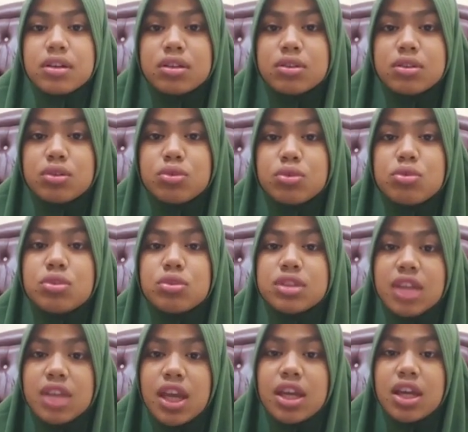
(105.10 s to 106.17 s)
to
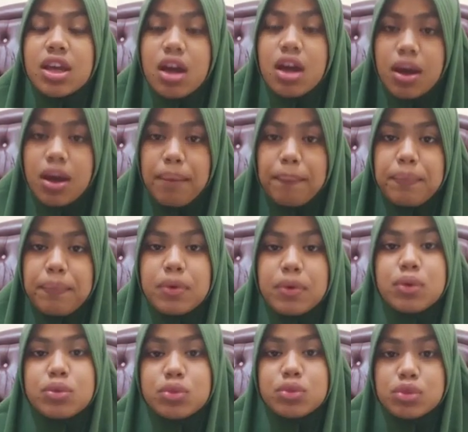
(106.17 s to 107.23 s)
take up
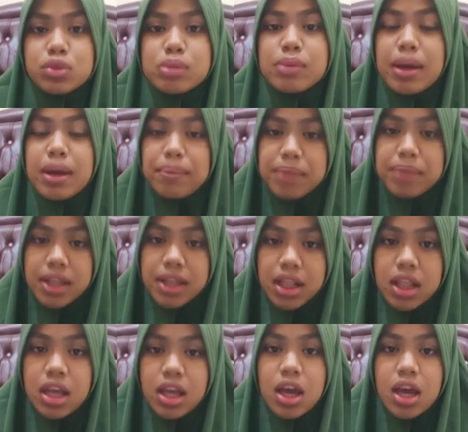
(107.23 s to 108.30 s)
untuk mengambil
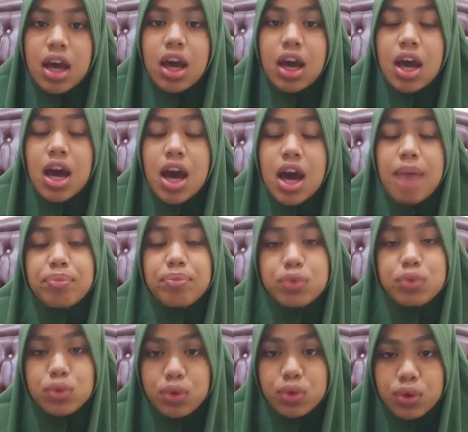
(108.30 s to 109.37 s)
up
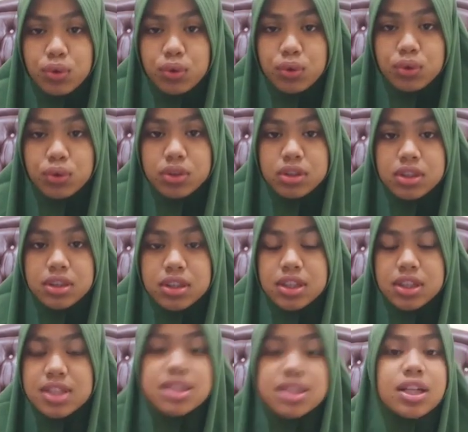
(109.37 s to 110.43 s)
to you
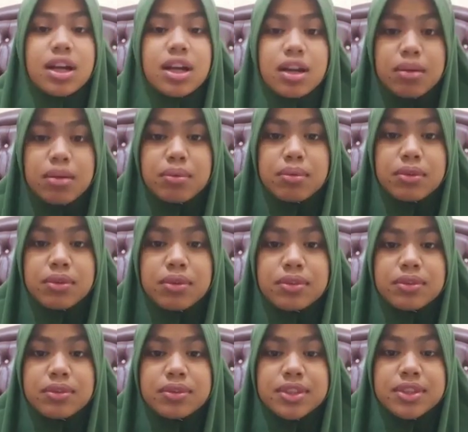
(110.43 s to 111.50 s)
terserah kamu
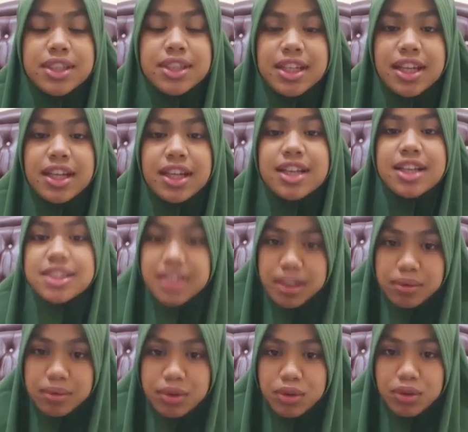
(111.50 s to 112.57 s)
sekian
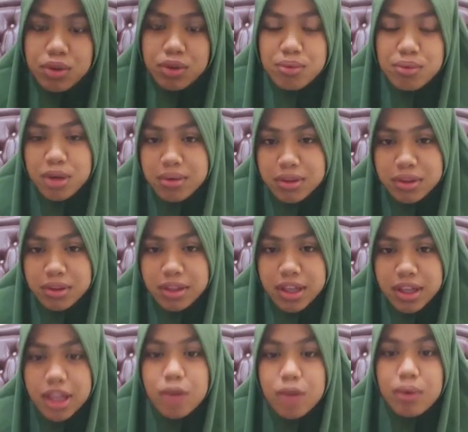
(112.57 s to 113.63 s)
assalamualaikum
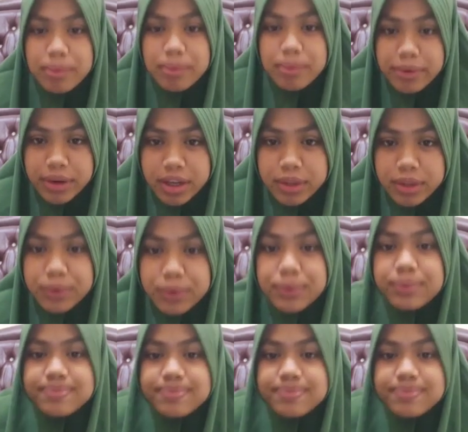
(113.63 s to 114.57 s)
warahmatullahi wabarakatuh